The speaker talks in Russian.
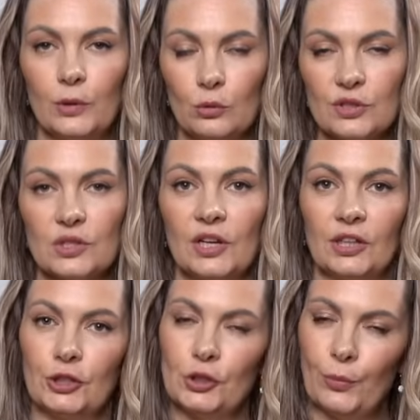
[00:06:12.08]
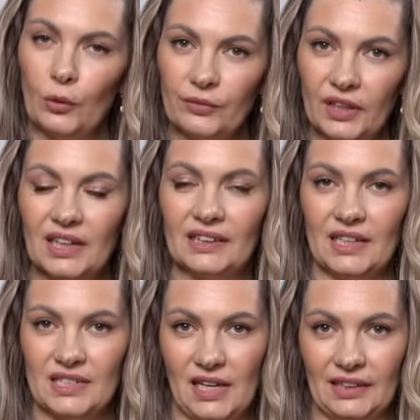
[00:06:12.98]
Плюс еще полвека
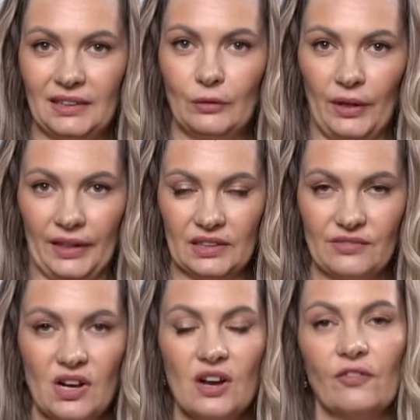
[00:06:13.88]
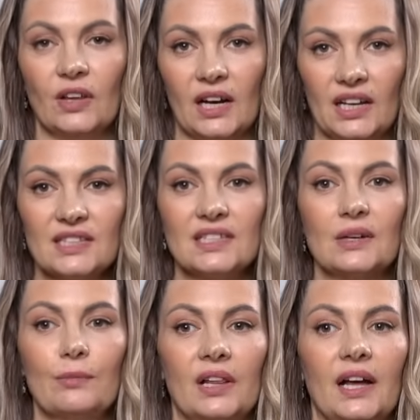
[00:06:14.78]
назад до этого
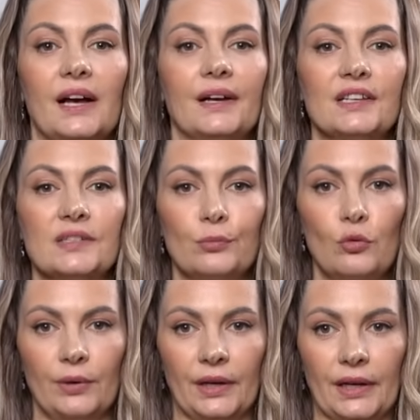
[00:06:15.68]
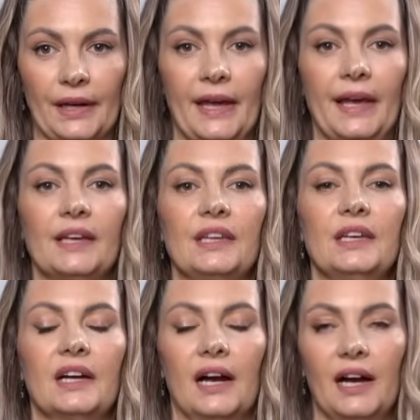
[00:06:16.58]
Флоренция была республикой,
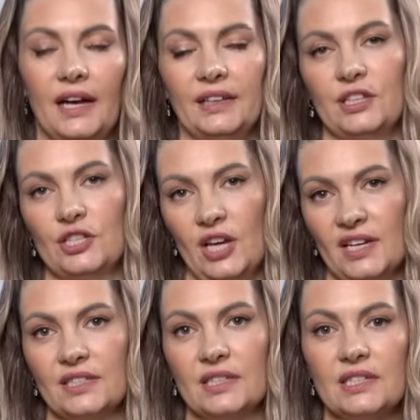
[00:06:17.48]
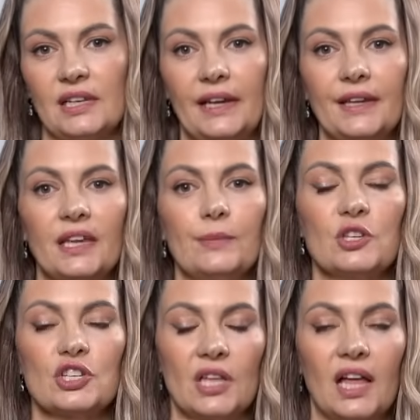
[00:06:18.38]
и какая-то часть населения
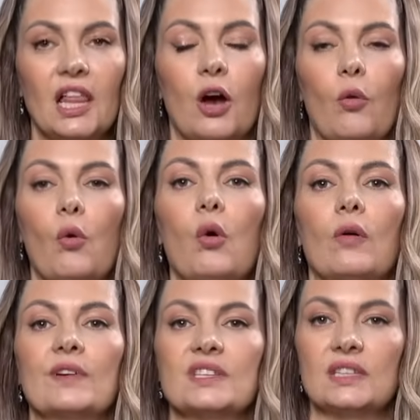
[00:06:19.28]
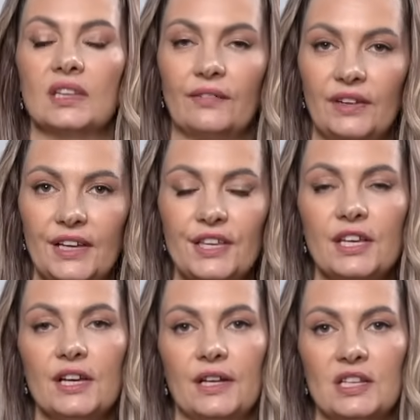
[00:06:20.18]
мечтала о
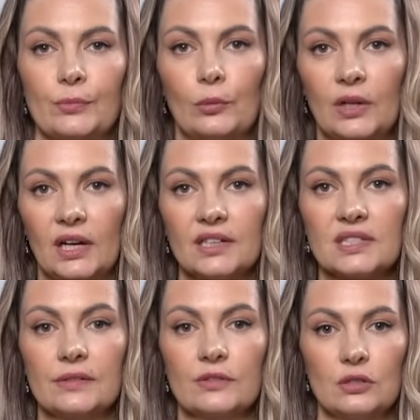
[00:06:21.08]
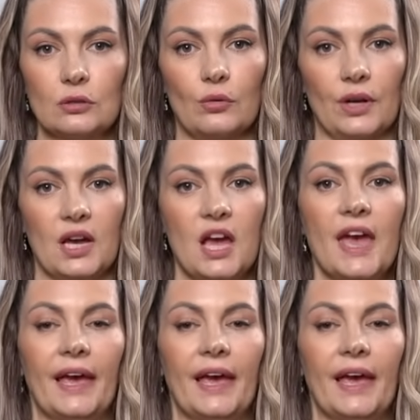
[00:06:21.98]
восстановлении республиканского строя.